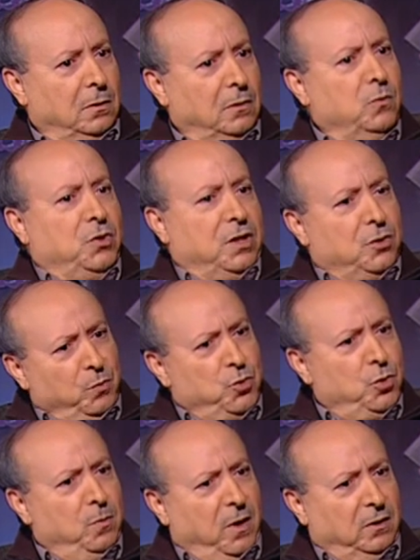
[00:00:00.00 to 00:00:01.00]
nous étions
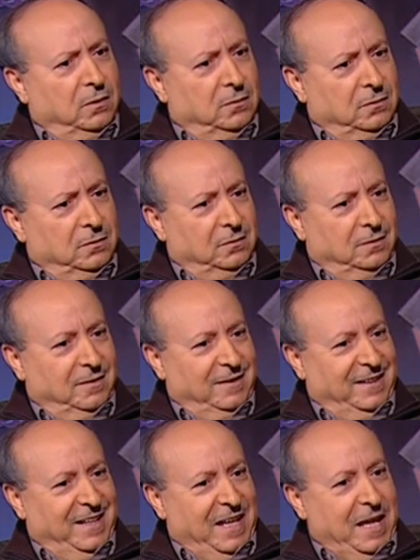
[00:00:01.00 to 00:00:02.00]
musulmans.
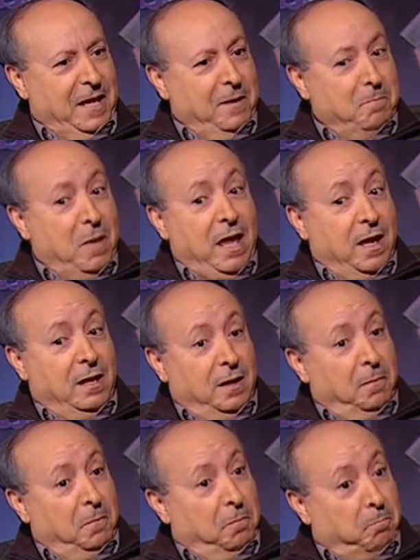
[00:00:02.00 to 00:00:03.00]
Mais
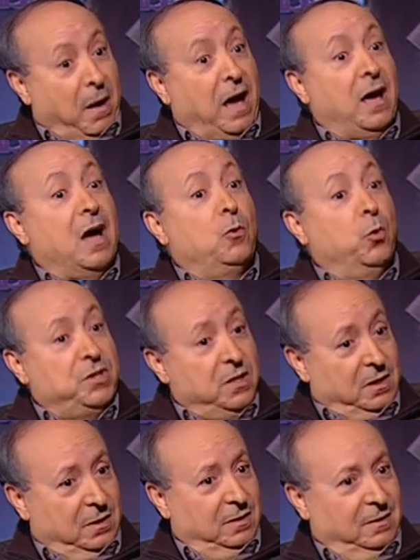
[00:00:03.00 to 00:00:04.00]
par
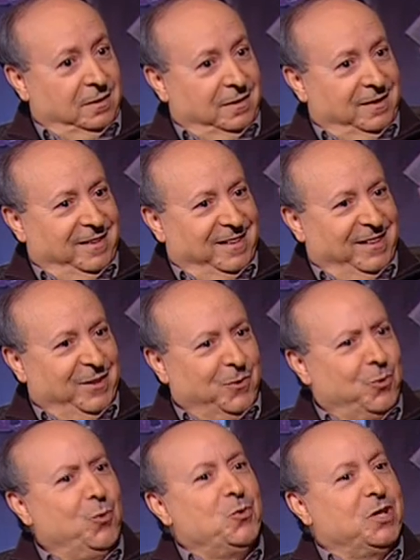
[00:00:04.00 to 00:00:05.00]
raccourci
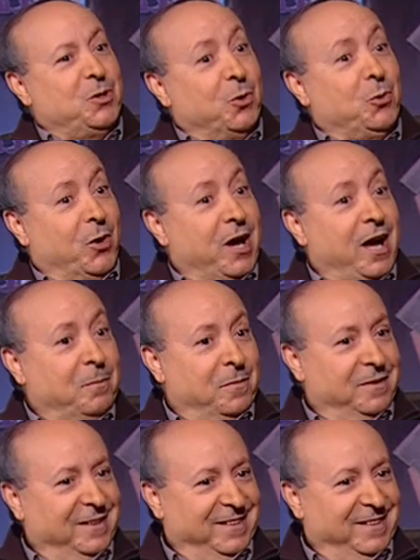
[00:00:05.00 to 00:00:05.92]
que nous étions donc arabes.